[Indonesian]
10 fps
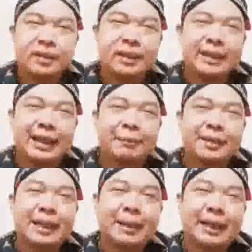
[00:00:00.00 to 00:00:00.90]
Yang
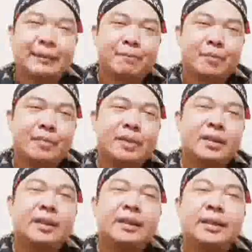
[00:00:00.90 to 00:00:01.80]
pertama,
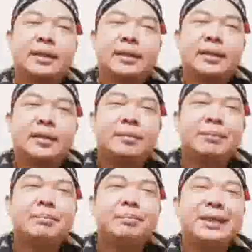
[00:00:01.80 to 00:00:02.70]

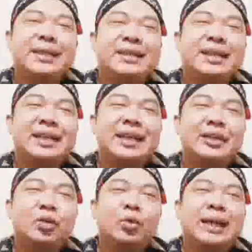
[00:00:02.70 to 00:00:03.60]
mimpi
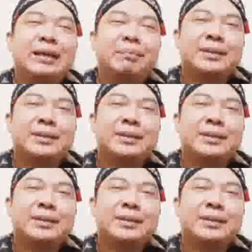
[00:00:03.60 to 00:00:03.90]
dililit ular